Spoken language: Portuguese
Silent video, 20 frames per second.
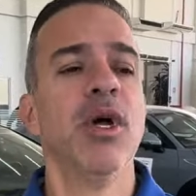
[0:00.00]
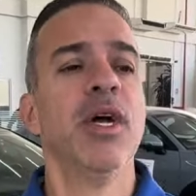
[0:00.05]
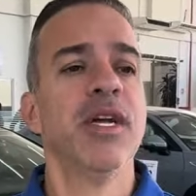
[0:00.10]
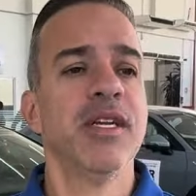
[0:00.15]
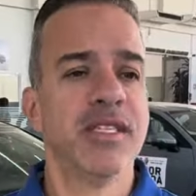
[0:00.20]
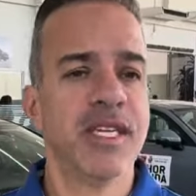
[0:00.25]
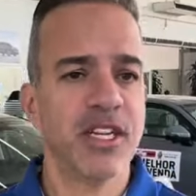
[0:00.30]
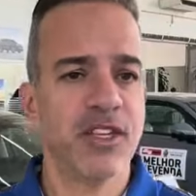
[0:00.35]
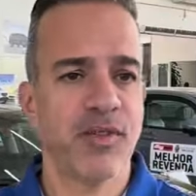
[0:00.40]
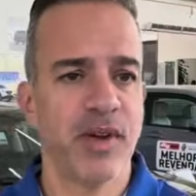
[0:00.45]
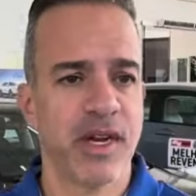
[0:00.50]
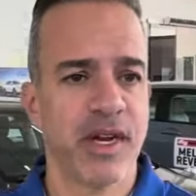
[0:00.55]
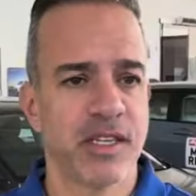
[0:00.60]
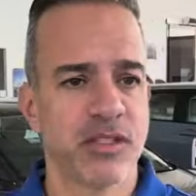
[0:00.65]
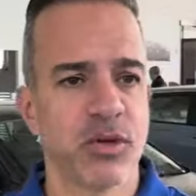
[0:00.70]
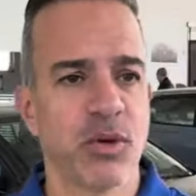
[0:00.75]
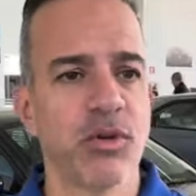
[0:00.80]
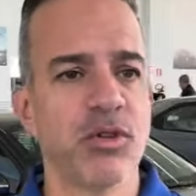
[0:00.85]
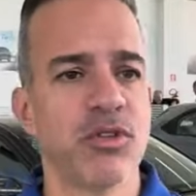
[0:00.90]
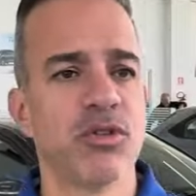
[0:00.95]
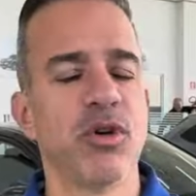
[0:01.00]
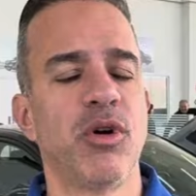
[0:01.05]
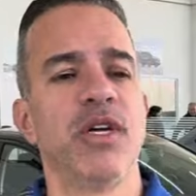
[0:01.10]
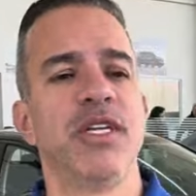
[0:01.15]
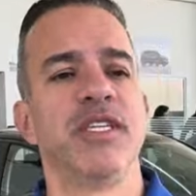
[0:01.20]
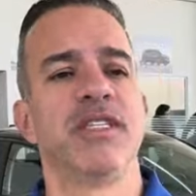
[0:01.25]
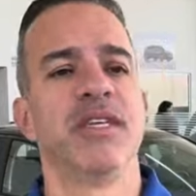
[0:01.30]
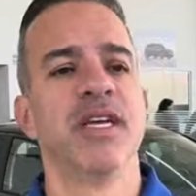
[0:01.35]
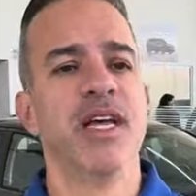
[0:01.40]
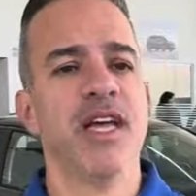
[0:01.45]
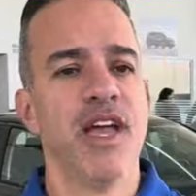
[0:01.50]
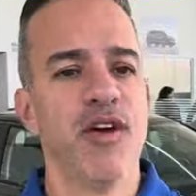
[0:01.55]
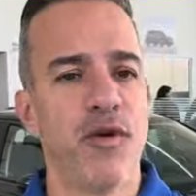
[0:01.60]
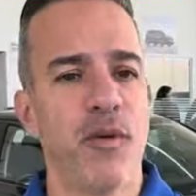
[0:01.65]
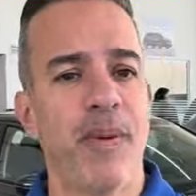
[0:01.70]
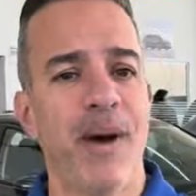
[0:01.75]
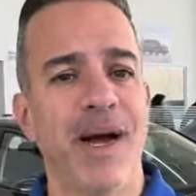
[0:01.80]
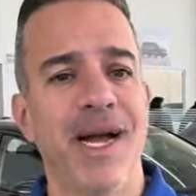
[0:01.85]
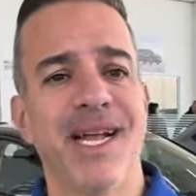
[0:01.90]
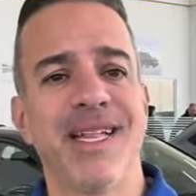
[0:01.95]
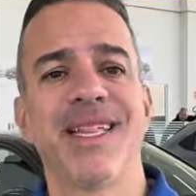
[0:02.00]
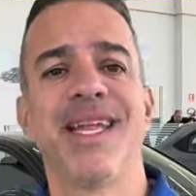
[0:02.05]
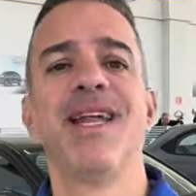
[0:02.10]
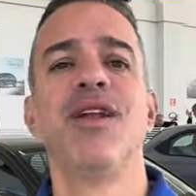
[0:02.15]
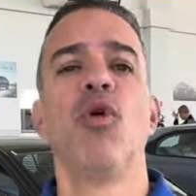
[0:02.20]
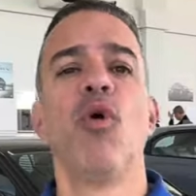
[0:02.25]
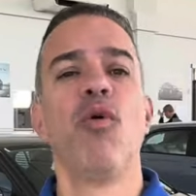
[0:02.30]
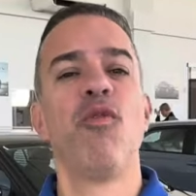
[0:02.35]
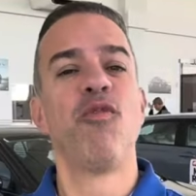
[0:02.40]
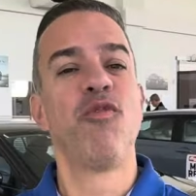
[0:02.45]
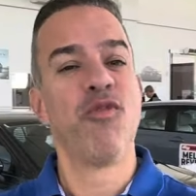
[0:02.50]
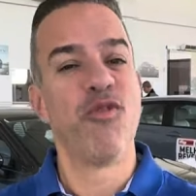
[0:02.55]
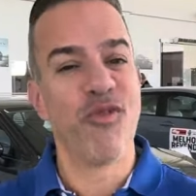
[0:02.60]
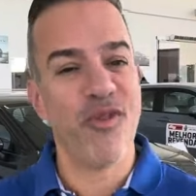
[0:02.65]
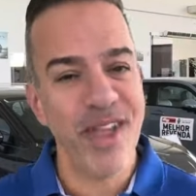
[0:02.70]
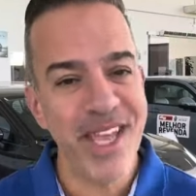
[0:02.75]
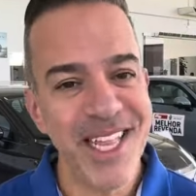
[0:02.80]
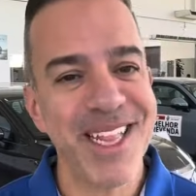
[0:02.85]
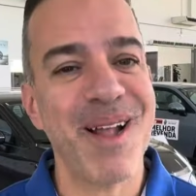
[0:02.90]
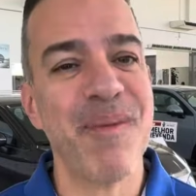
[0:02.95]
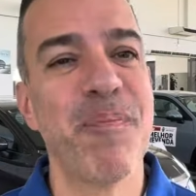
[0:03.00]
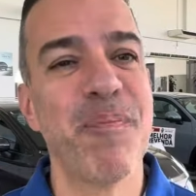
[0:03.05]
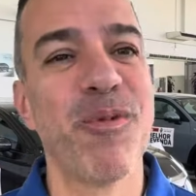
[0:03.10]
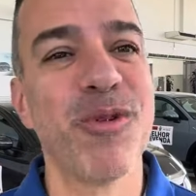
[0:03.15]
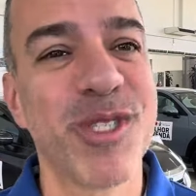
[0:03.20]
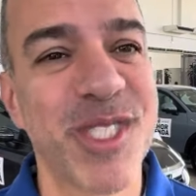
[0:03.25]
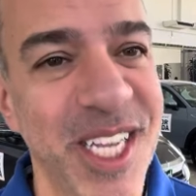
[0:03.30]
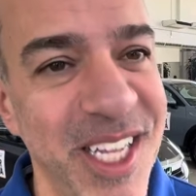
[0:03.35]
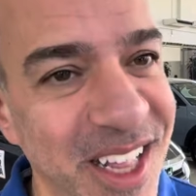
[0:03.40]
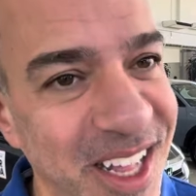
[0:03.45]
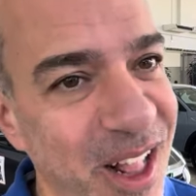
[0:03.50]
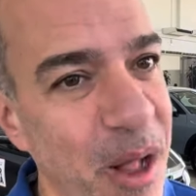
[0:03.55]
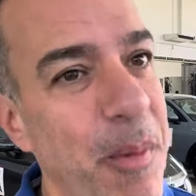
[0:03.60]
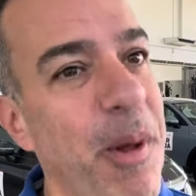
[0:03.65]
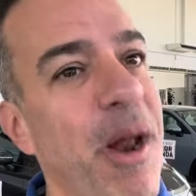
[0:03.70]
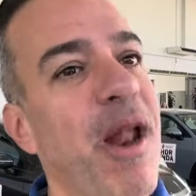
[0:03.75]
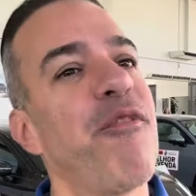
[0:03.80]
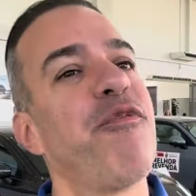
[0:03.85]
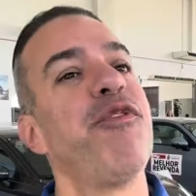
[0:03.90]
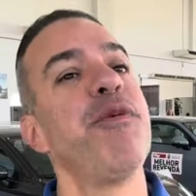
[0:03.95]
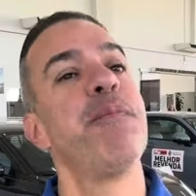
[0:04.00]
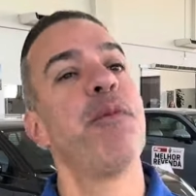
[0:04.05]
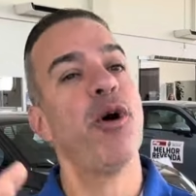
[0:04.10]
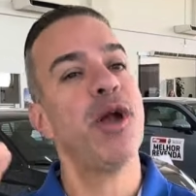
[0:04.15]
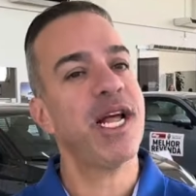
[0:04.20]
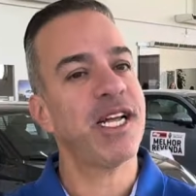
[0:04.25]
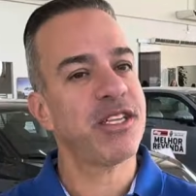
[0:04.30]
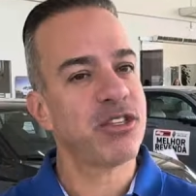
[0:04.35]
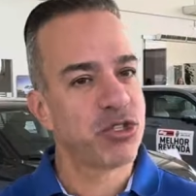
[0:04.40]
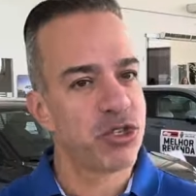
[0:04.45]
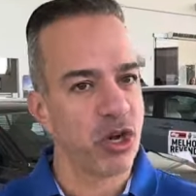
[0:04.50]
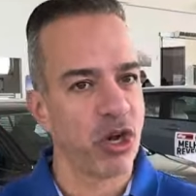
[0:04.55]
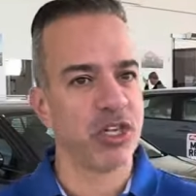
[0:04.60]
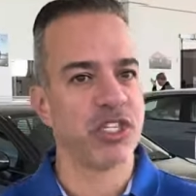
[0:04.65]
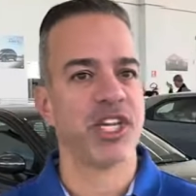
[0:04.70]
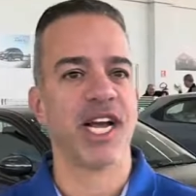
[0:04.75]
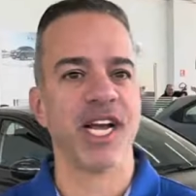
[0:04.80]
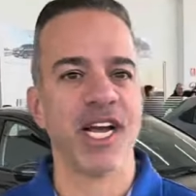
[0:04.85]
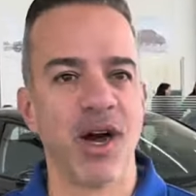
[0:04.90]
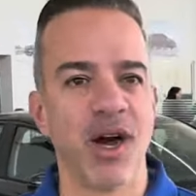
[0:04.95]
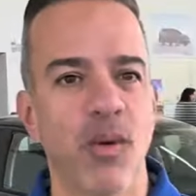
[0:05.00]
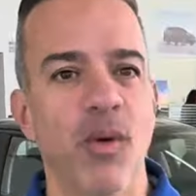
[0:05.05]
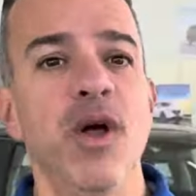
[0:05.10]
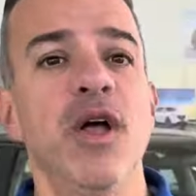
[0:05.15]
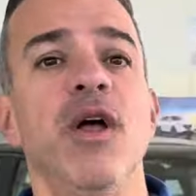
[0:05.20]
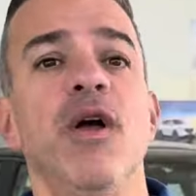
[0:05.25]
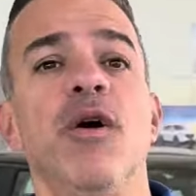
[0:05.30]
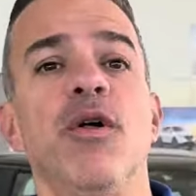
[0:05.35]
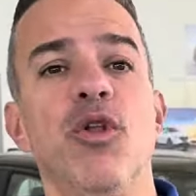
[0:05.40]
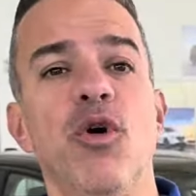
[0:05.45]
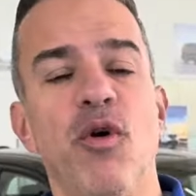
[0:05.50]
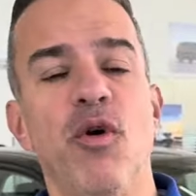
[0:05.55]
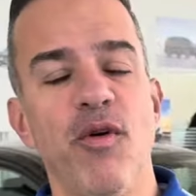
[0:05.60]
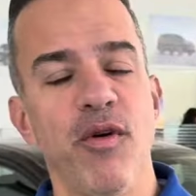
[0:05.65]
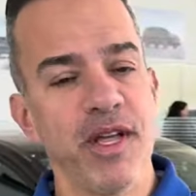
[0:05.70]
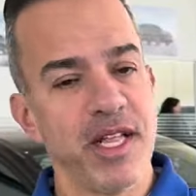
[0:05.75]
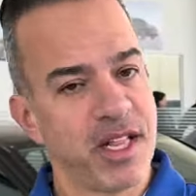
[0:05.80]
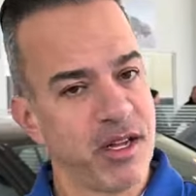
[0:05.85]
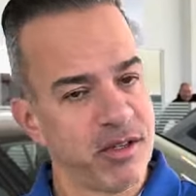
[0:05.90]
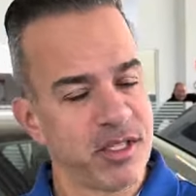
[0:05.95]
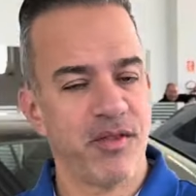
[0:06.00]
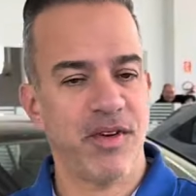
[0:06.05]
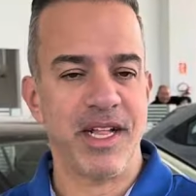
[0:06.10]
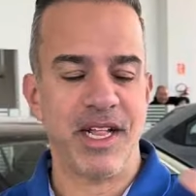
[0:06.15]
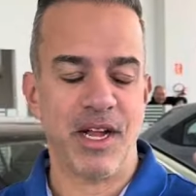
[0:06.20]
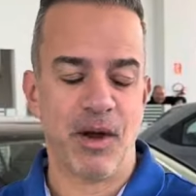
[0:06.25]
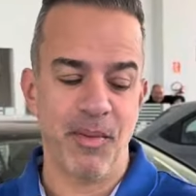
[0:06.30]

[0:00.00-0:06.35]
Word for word: Se ele estiver nas condições, eu vou pagar até 90% da tabela FIP. Olha só, Tiagão. Então você vai dar